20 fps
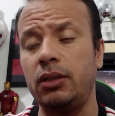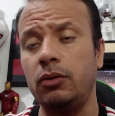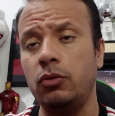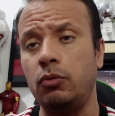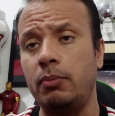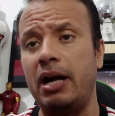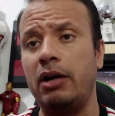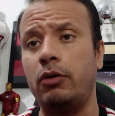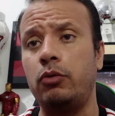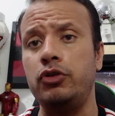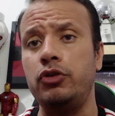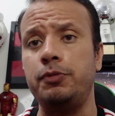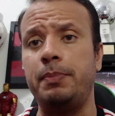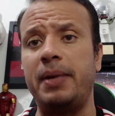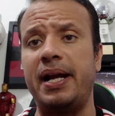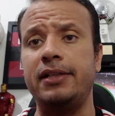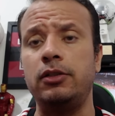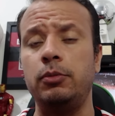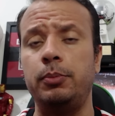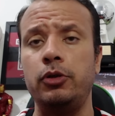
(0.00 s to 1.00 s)
o Marcos
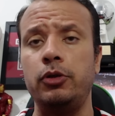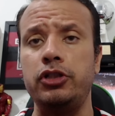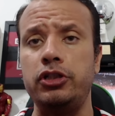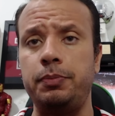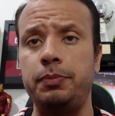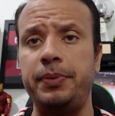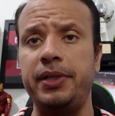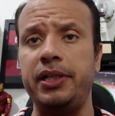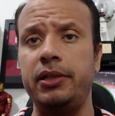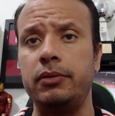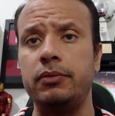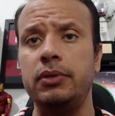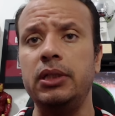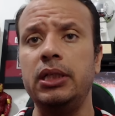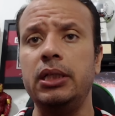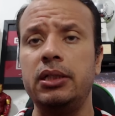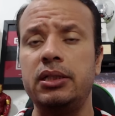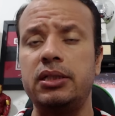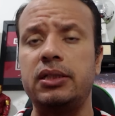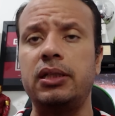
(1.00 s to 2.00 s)
Braz e o Bruno Spindel
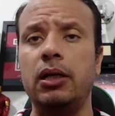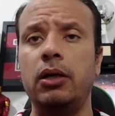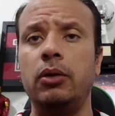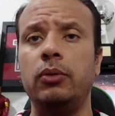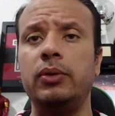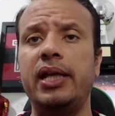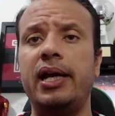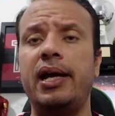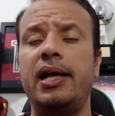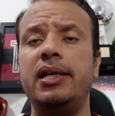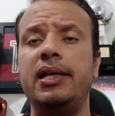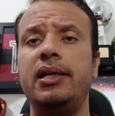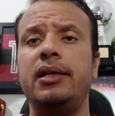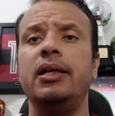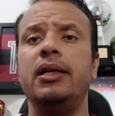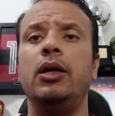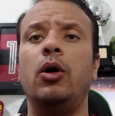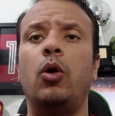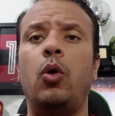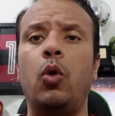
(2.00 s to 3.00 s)
estão, né,
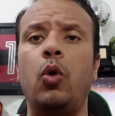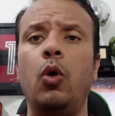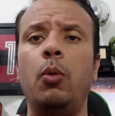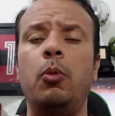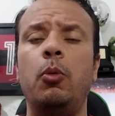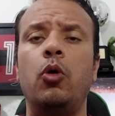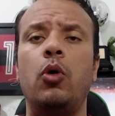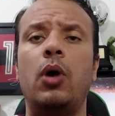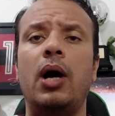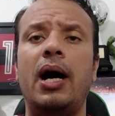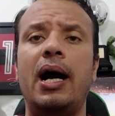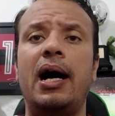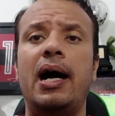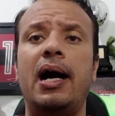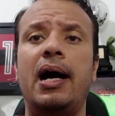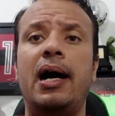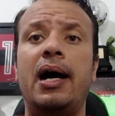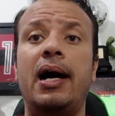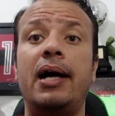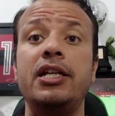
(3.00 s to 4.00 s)
ali rumo
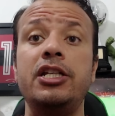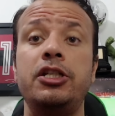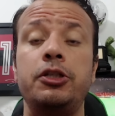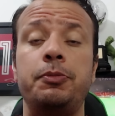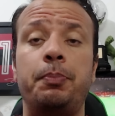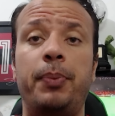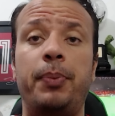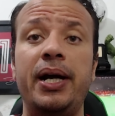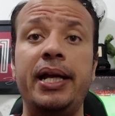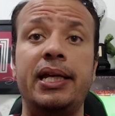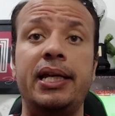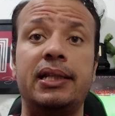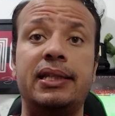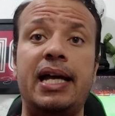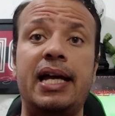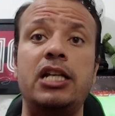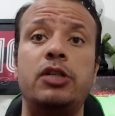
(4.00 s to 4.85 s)
à Espanha, tá?